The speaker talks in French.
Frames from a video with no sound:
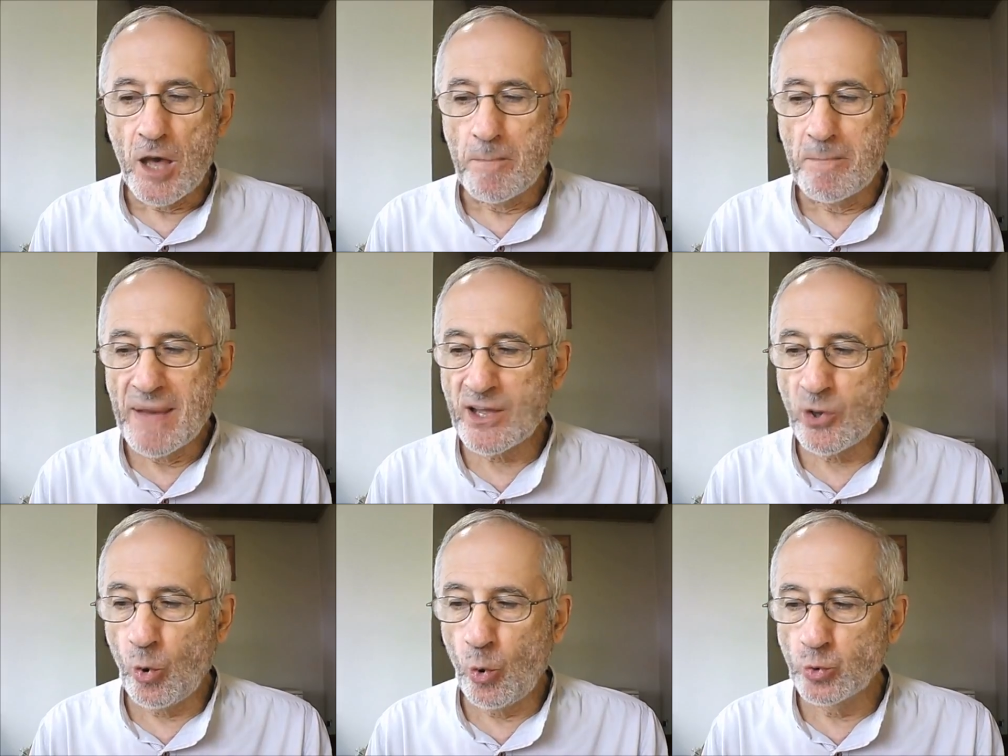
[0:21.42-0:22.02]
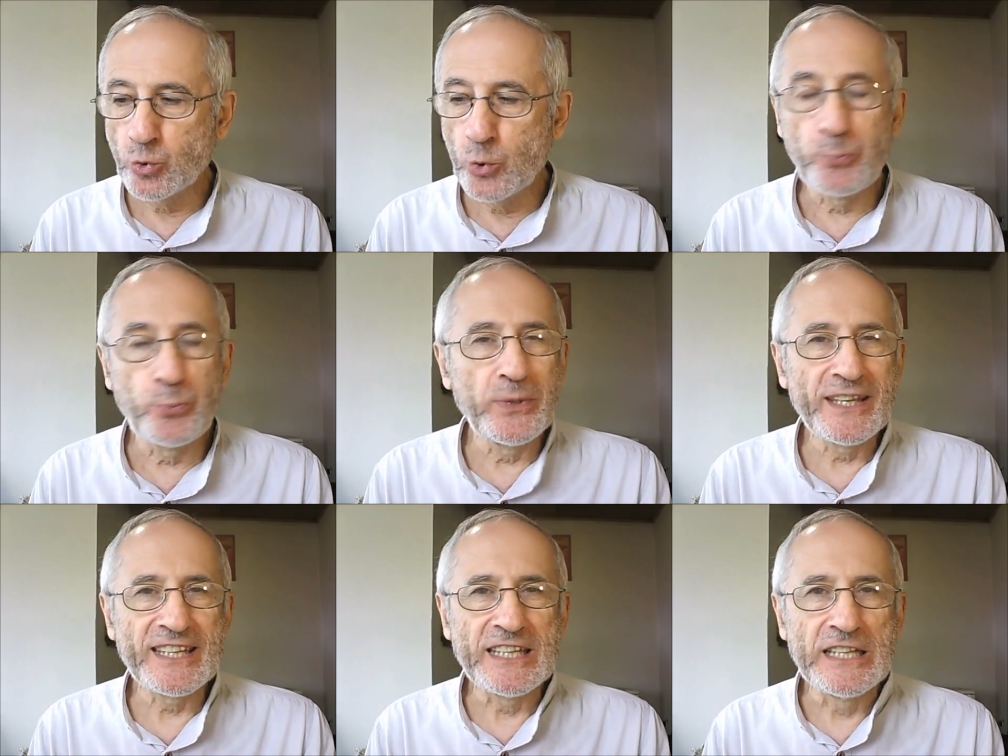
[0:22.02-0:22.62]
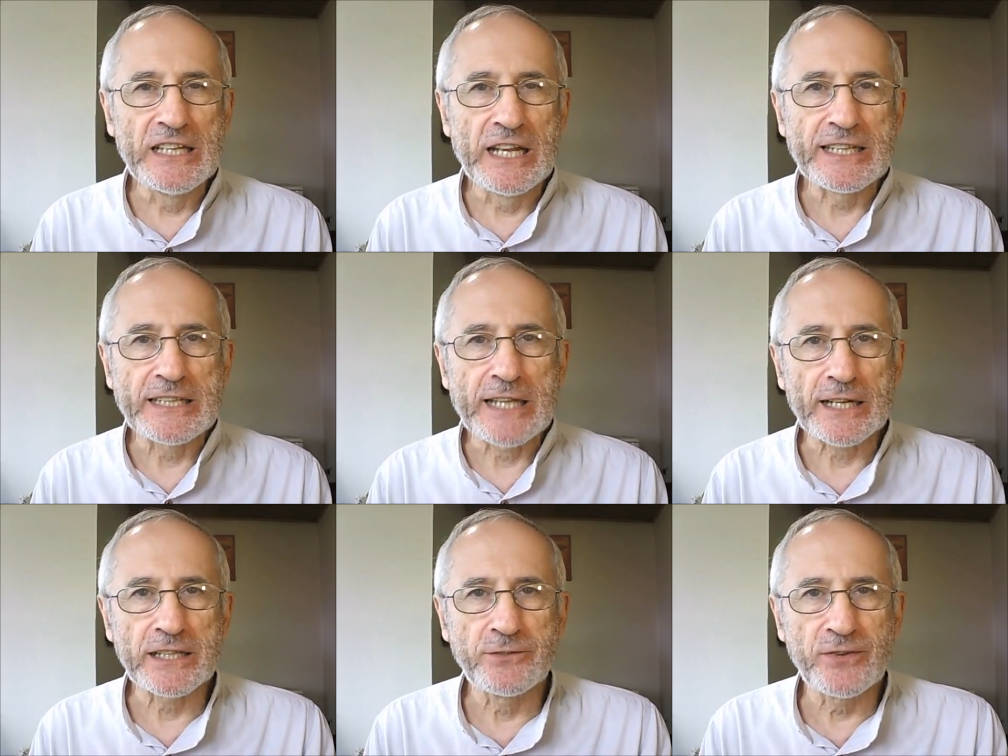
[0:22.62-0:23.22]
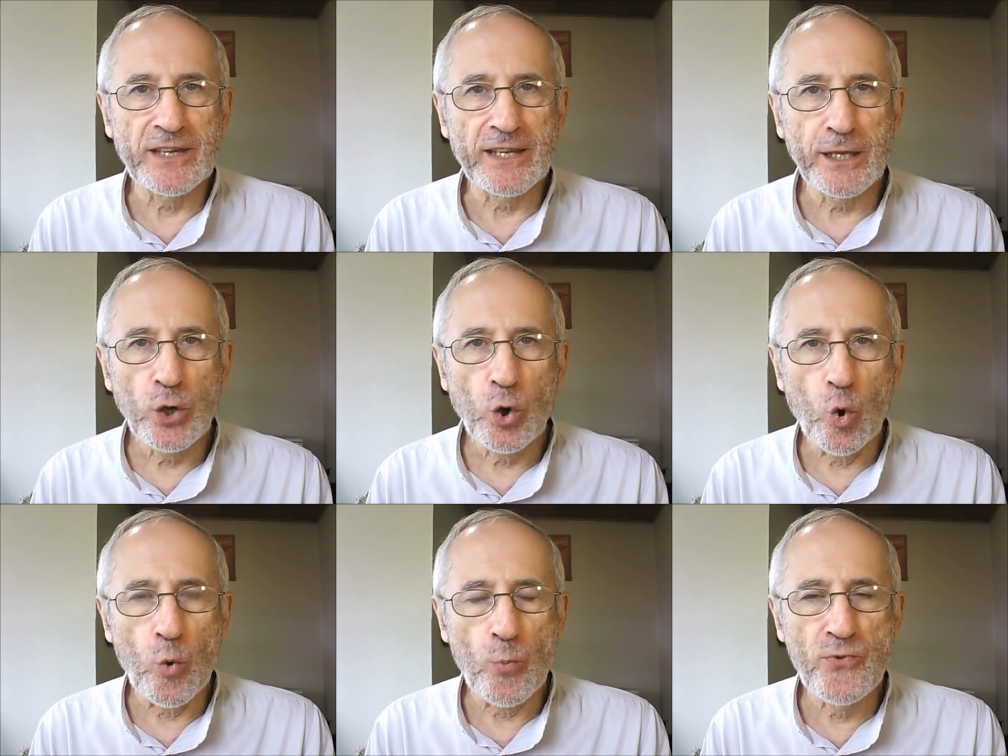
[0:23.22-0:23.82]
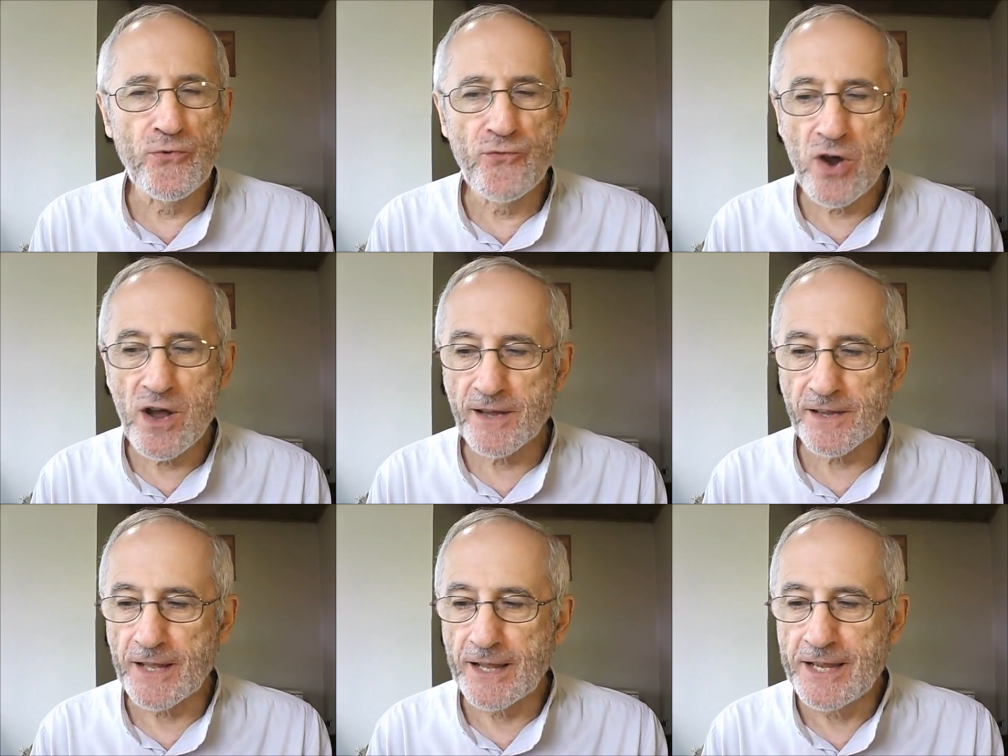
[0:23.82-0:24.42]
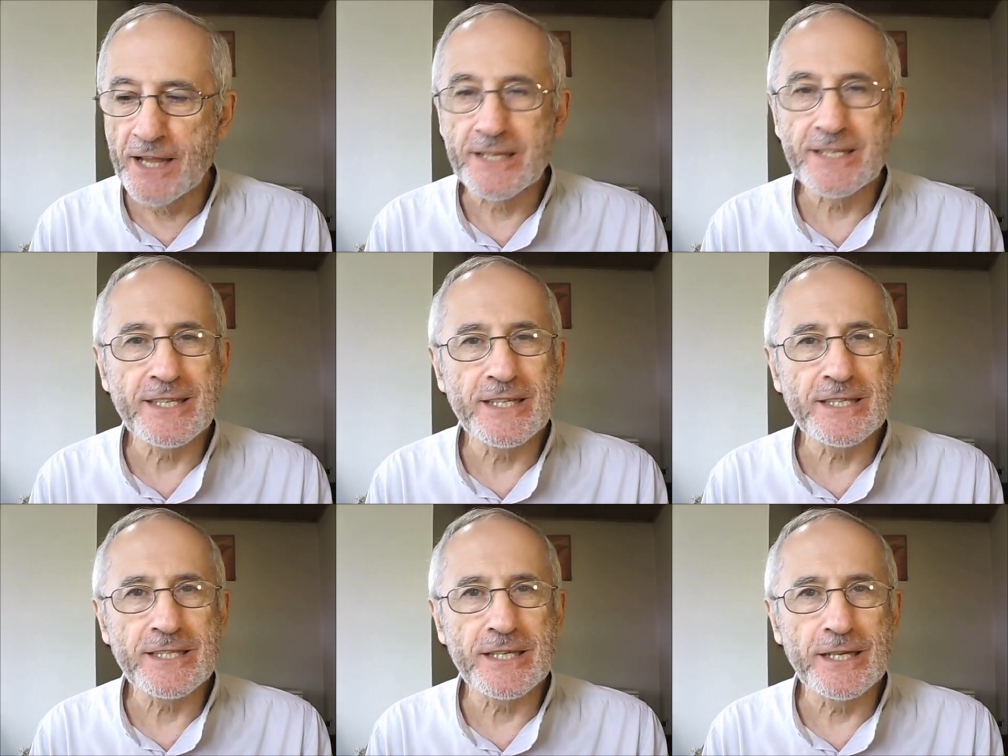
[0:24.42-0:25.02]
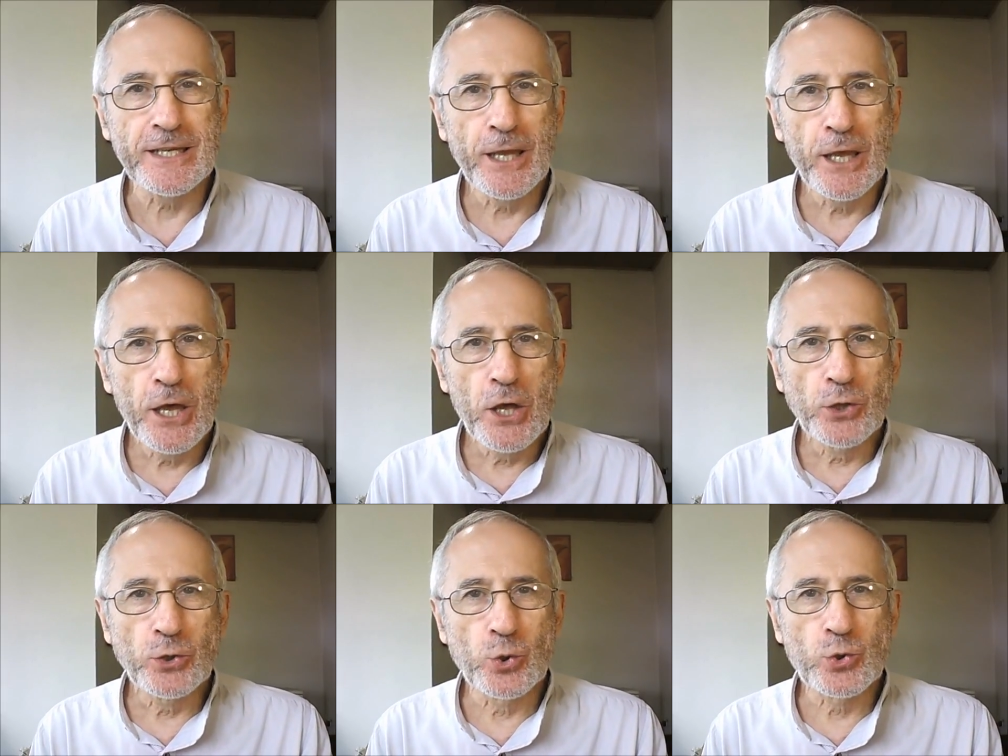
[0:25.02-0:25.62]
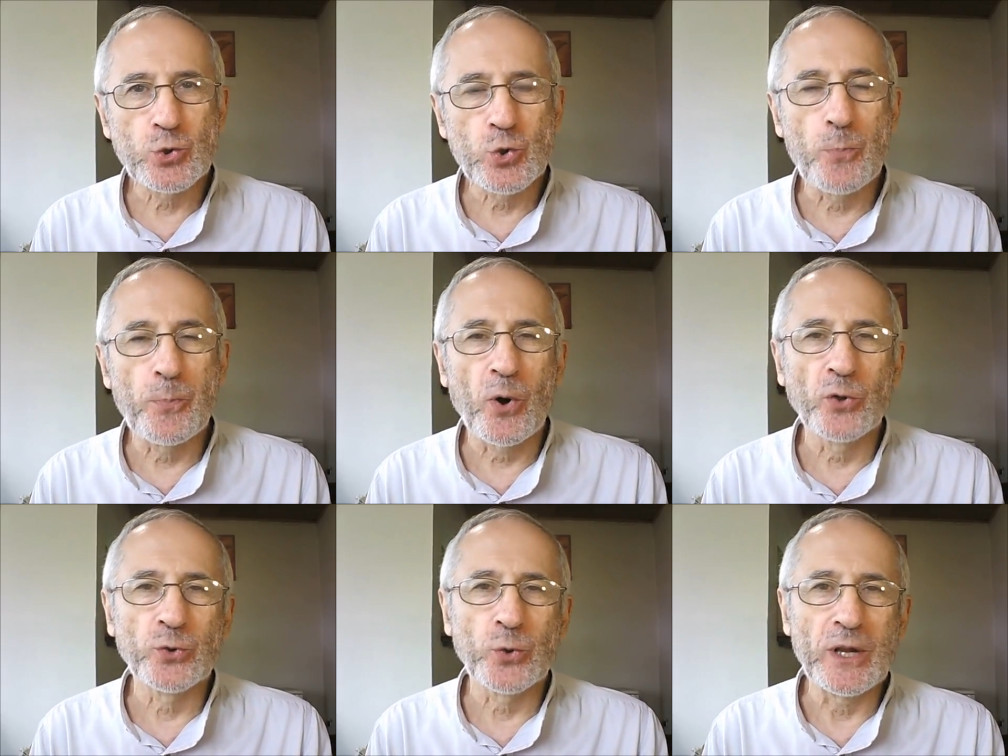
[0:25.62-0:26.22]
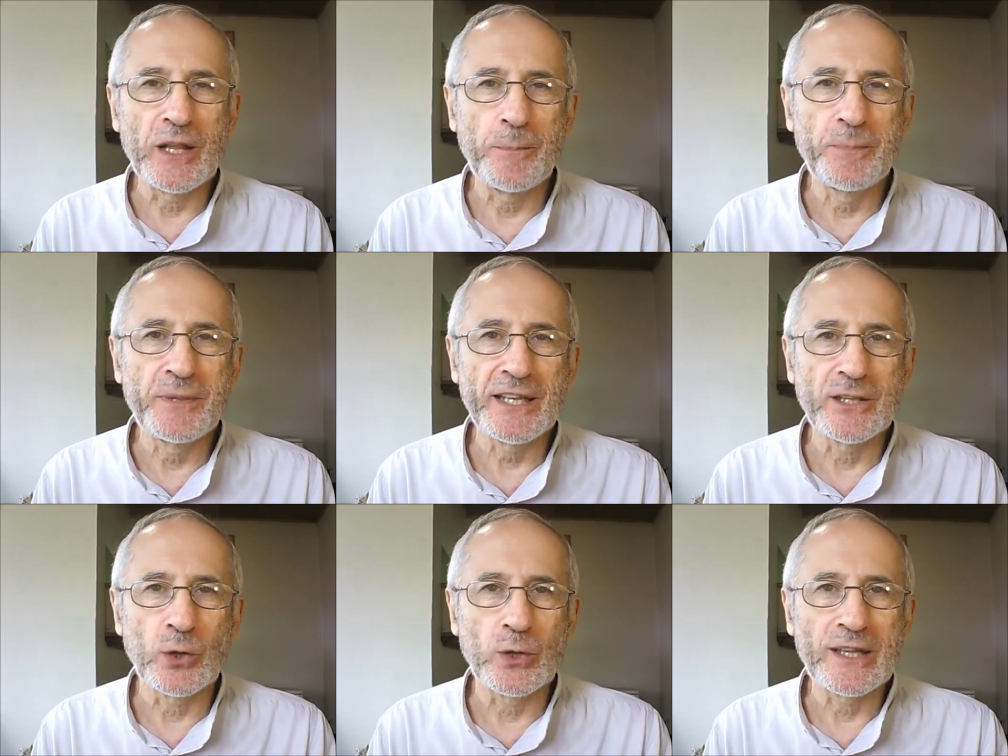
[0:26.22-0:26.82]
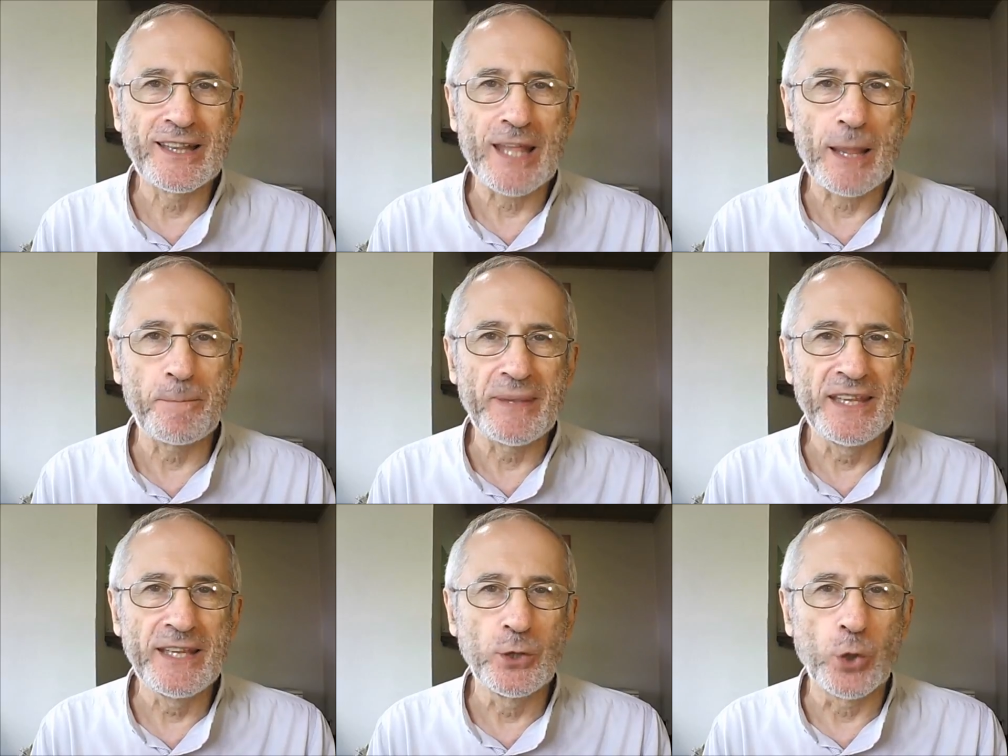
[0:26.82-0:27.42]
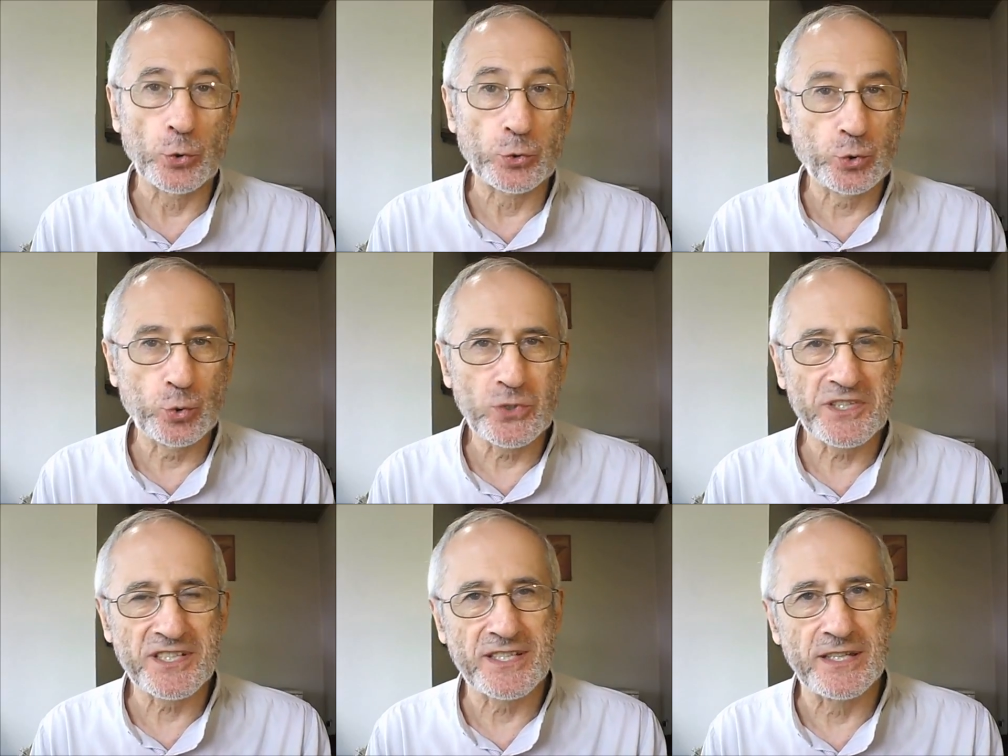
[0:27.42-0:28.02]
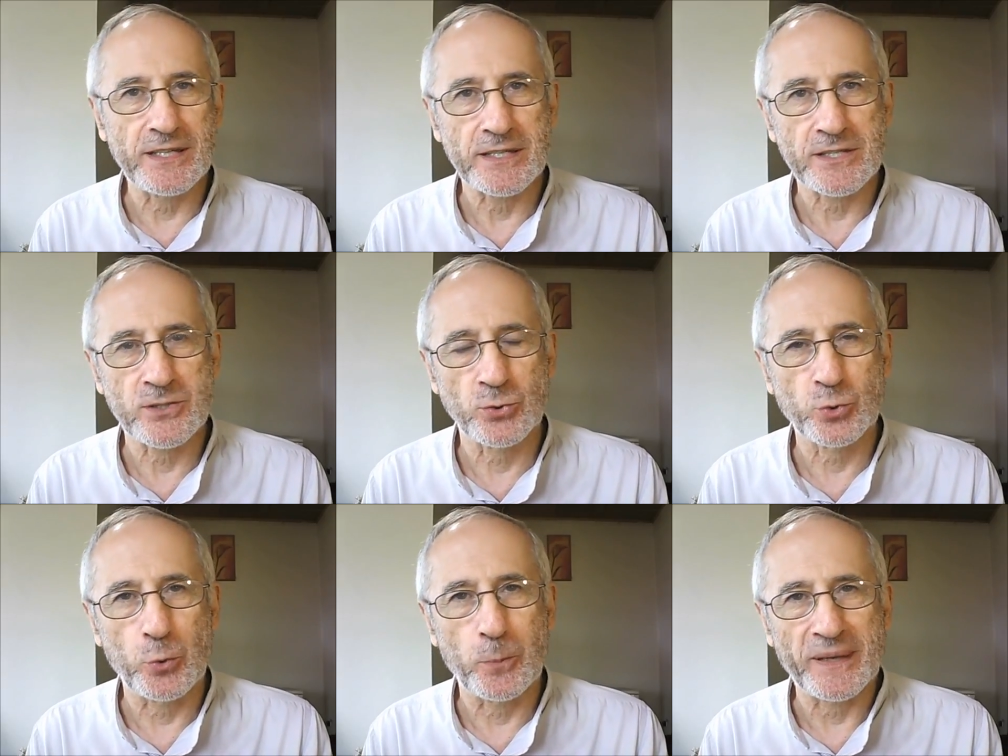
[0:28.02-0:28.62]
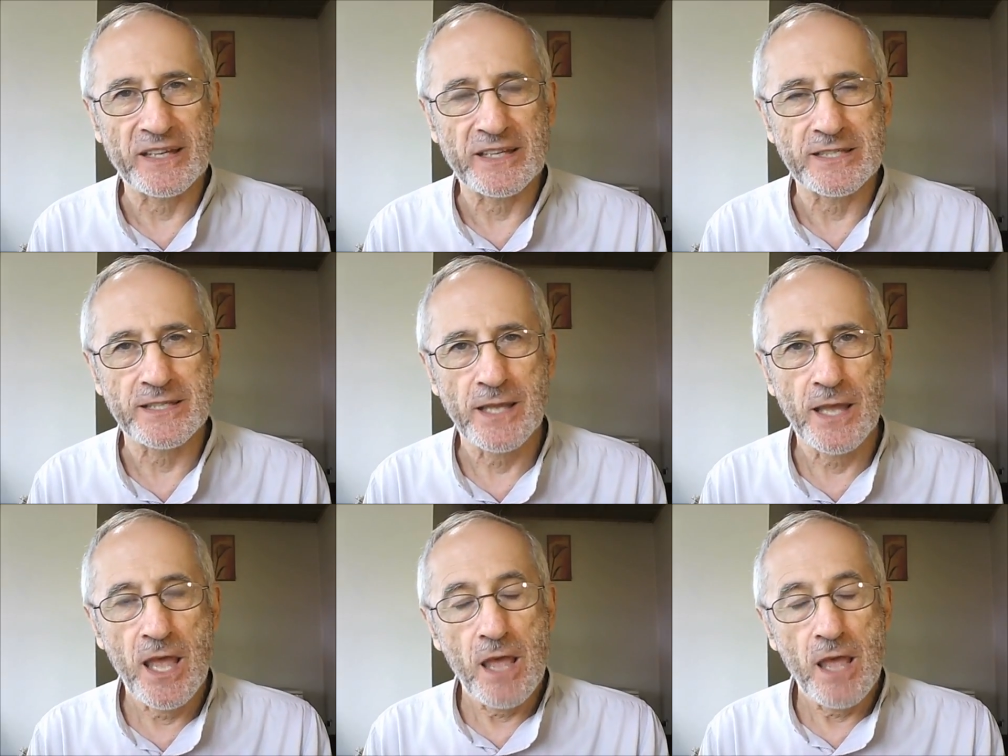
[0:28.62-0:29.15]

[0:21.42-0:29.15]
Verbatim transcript: Macron, depuis qu'il est arrivé au pouvoir, n'a cessé de se prendre les pieds dans le tapis dans toutes ses entreprises.